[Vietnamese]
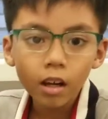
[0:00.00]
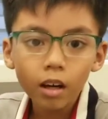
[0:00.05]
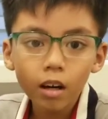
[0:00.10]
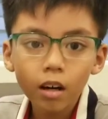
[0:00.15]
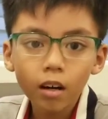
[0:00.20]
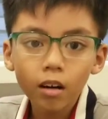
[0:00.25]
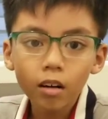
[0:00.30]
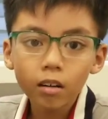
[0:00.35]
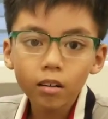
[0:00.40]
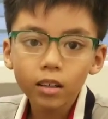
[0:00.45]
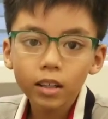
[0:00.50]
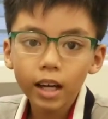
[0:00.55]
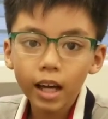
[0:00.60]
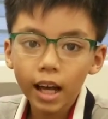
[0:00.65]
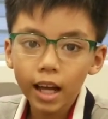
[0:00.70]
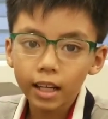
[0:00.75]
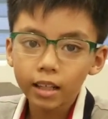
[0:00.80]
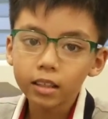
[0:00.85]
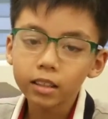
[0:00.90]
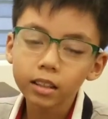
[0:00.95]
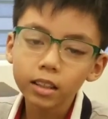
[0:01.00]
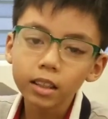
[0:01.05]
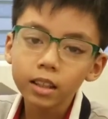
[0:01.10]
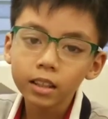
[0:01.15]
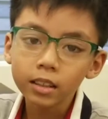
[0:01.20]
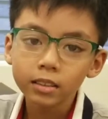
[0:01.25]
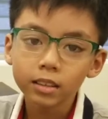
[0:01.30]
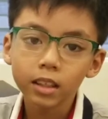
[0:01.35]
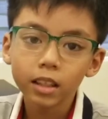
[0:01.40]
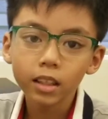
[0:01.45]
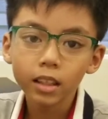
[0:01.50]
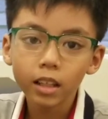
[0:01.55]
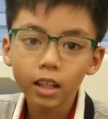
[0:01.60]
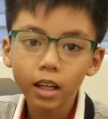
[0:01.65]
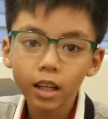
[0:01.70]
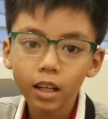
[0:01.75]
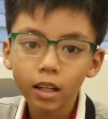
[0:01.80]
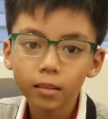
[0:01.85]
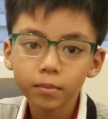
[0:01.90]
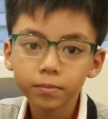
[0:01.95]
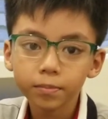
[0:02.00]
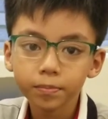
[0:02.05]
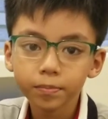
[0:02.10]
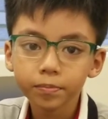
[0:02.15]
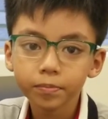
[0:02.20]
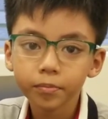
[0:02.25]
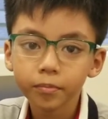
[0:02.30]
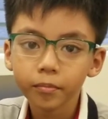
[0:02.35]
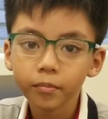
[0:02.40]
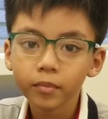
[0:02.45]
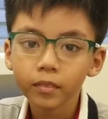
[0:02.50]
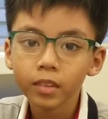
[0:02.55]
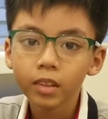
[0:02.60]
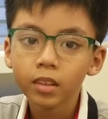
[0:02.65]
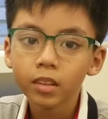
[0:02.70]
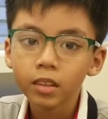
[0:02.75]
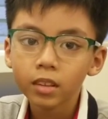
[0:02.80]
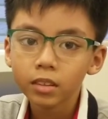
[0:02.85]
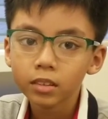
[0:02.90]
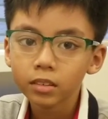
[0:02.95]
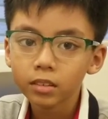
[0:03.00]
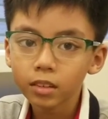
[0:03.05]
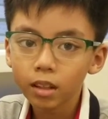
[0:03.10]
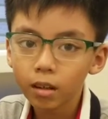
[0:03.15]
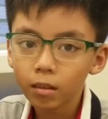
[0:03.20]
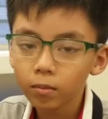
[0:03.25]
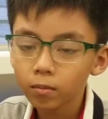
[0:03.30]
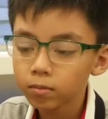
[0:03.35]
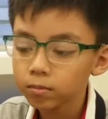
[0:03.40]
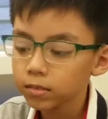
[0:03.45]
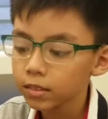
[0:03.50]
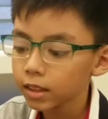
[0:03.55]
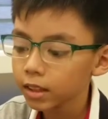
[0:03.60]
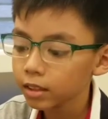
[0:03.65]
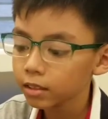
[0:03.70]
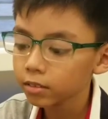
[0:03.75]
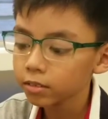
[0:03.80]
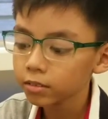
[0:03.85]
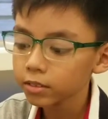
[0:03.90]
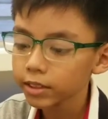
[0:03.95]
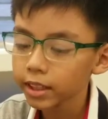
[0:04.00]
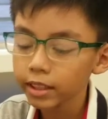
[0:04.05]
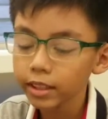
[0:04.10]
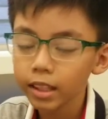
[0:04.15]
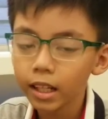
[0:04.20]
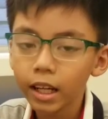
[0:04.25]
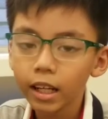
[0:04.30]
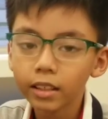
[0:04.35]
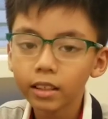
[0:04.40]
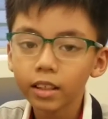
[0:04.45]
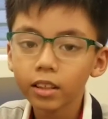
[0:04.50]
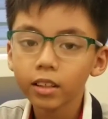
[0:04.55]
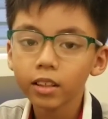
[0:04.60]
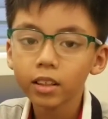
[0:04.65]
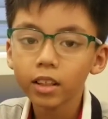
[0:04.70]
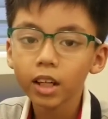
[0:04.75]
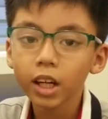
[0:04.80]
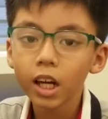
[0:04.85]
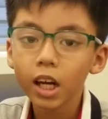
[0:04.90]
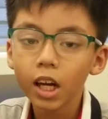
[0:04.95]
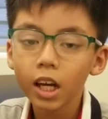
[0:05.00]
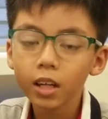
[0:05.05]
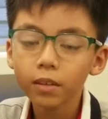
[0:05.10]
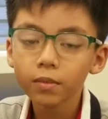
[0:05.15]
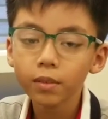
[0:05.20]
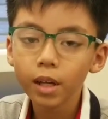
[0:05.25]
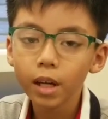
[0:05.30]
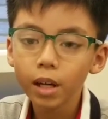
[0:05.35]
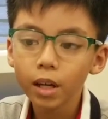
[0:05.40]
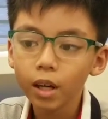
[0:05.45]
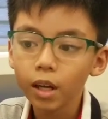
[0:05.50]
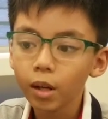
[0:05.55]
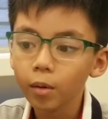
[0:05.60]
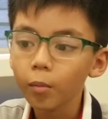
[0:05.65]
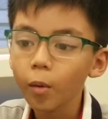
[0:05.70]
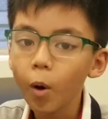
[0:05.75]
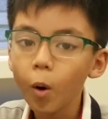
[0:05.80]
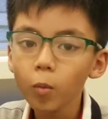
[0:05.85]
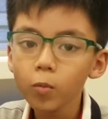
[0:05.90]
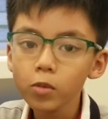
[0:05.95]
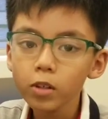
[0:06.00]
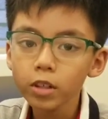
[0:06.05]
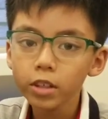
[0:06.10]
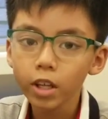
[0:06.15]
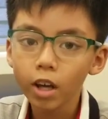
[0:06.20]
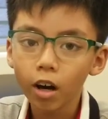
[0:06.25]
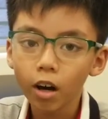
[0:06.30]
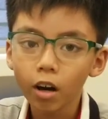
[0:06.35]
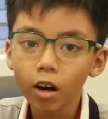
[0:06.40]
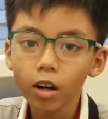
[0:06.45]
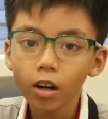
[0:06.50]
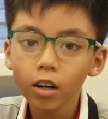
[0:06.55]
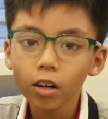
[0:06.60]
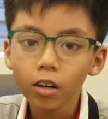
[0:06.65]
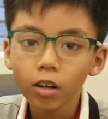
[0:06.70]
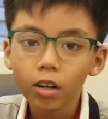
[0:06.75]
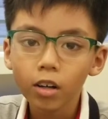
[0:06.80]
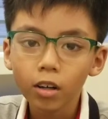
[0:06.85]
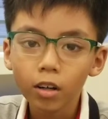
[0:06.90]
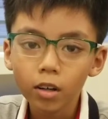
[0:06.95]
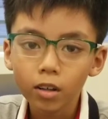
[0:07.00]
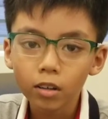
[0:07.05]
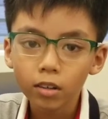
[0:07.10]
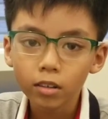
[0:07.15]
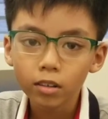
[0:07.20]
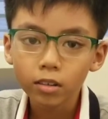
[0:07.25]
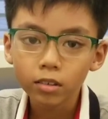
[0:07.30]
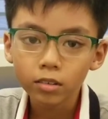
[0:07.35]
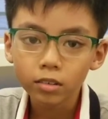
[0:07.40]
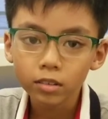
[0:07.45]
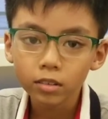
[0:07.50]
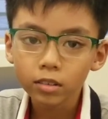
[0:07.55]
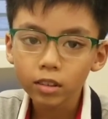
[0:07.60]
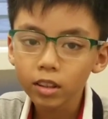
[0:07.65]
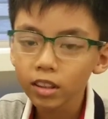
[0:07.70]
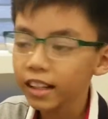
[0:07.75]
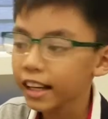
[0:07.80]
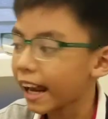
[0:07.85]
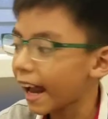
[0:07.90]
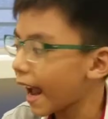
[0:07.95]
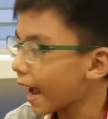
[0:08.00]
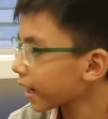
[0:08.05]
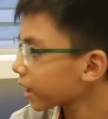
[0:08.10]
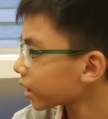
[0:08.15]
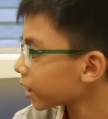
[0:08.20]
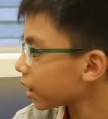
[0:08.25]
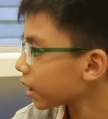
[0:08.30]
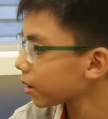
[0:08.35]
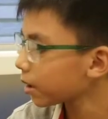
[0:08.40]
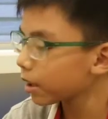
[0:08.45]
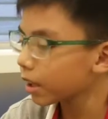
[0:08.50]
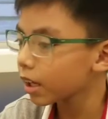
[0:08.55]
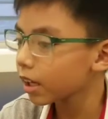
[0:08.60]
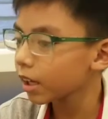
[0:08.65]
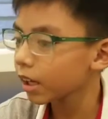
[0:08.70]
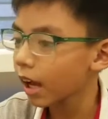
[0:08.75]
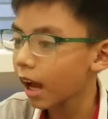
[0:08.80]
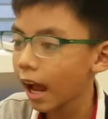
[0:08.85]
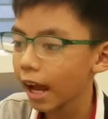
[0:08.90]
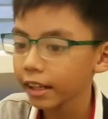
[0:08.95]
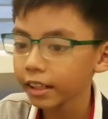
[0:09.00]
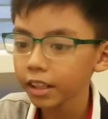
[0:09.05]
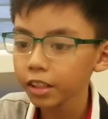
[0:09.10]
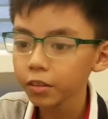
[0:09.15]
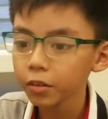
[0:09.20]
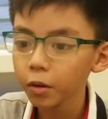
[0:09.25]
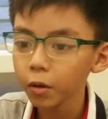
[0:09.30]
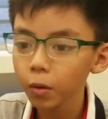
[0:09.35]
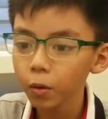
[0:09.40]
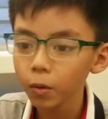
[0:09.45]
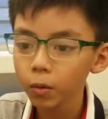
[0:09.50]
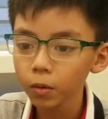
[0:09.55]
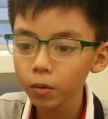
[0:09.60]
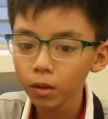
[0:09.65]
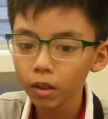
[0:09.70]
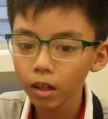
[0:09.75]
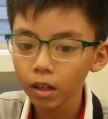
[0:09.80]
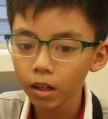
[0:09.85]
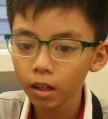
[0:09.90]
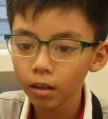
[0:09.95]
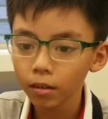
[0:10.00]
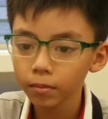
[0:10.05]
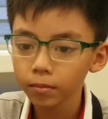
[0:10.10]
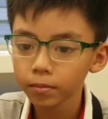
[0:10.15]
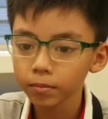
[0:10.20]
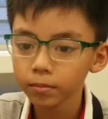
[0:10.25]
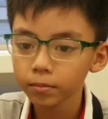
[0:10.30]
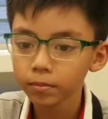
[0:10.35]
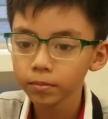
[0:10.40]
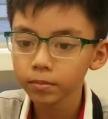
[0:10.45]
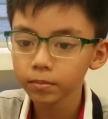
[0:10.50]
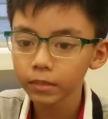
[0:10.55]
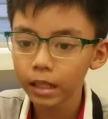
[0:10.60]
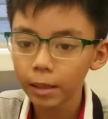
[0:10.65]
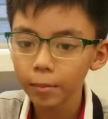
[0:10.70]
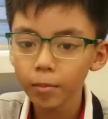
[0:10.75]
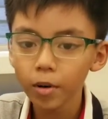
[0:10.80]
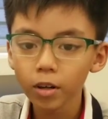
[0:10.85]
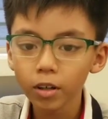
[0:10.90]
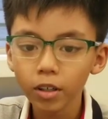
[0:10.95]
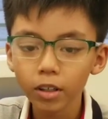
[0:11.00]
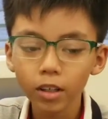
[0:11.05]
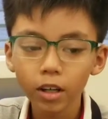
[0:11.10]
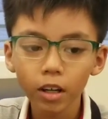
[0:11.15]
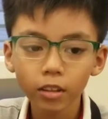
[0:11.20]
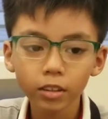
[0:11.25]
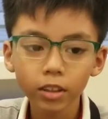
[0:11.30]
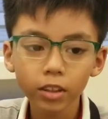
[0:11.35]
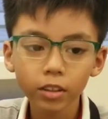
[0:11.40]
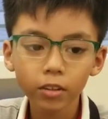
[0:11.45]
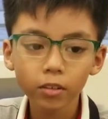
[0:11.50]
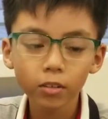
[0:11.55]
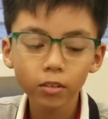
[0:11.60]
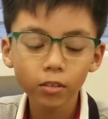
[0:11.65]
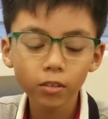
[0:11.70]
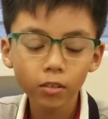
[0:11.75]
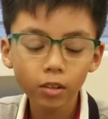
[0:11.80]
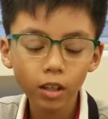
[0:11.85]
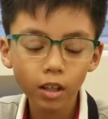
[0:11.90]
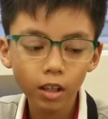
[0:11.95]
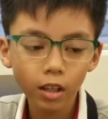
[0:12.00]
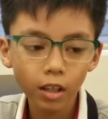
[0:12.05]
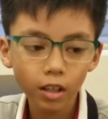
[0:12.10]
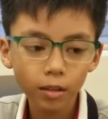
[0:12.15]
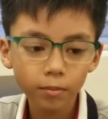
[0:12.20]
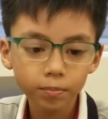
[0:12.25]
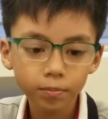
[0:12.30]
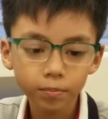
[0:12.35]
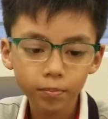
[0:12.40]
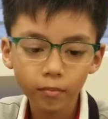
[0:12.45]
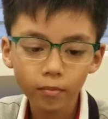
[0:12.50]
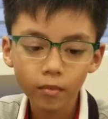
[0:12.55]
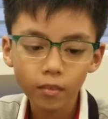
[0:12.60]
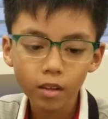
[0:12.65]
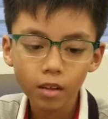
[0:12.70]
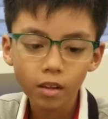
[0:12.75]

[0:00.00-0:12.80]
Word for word: Ok Thì... Um, trong cái cuốn sách này thì nó kể về bốn đứa nhỏ nó khác với cái hai cái cuốn um, cảm ơn người lớn với cuốn um,